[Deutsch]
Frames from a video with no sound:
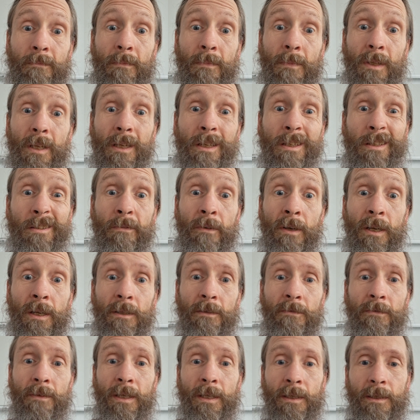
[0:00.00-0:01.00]
Nicht
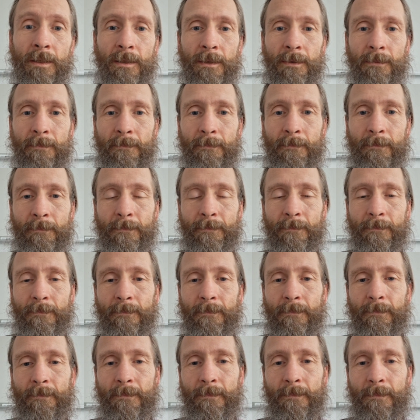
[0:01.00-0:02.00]
weit weg,
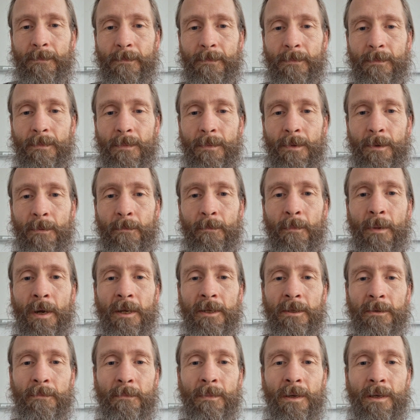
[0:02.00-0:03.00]

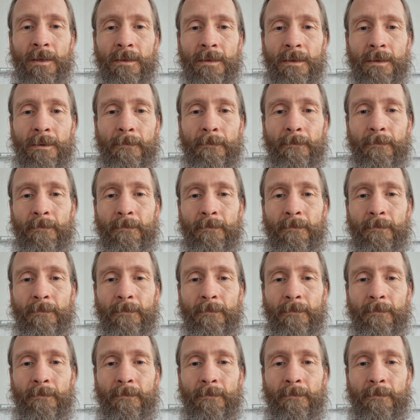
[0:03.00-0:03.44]
meint man,